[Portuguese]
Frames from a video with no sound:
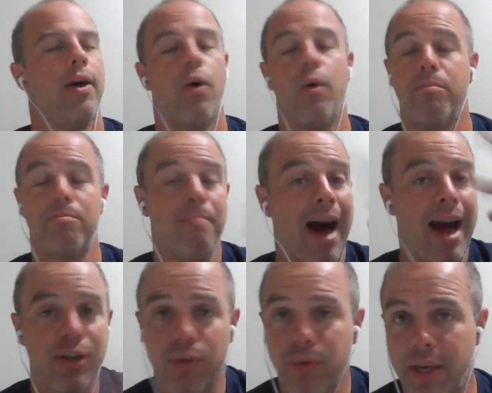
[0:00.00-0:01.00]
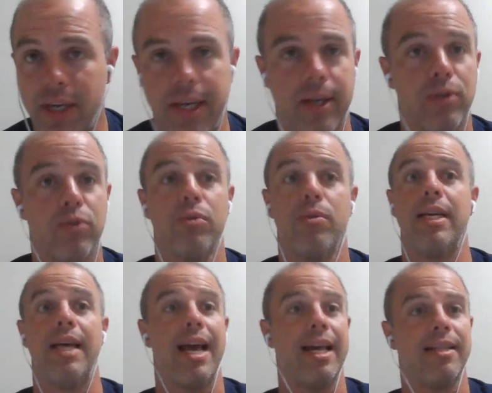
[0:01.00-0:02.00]
Ou mais do que isso,
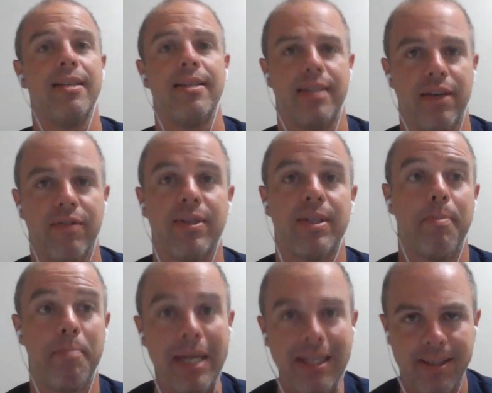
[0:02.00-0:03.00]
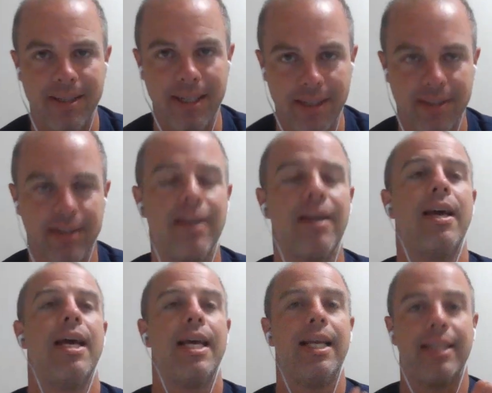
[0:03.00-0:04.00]
e ainda assim você precisa
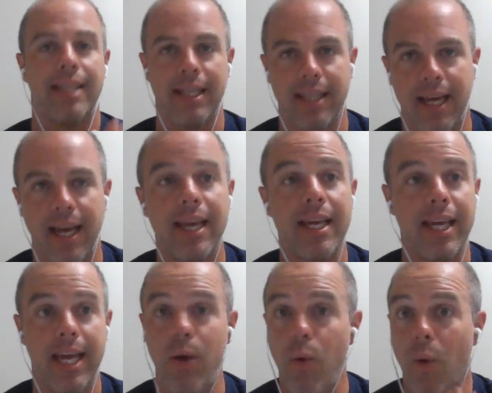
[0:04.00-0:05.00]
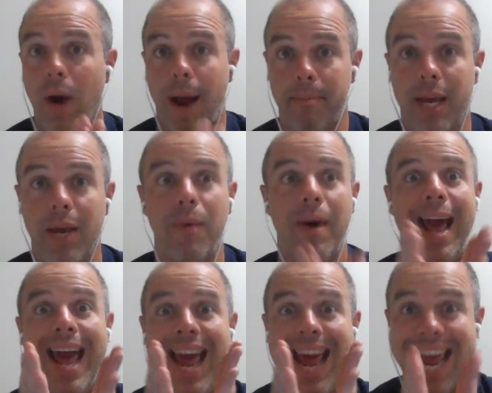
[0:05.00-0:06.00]
entender que o caminho
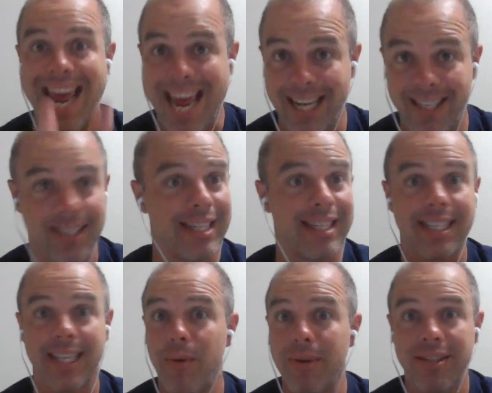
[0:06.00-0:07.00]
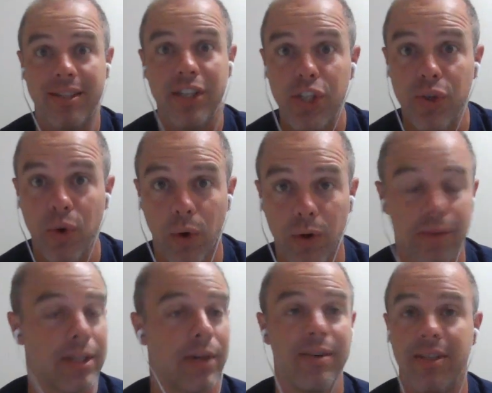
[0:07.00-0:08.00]
é esse, não existe
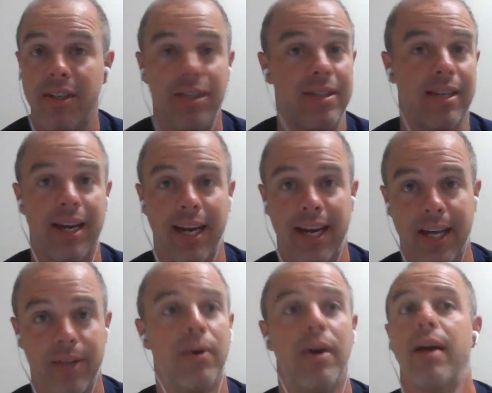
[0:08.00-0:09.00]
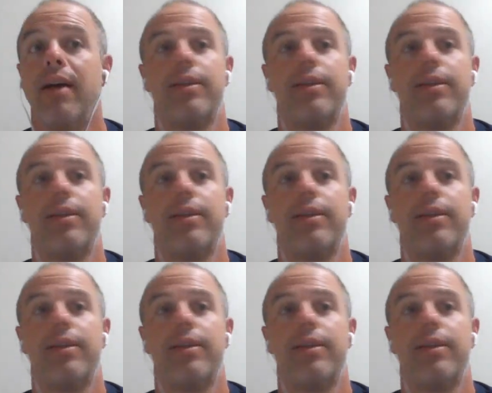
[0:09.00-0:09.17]
outro, não existe segredo,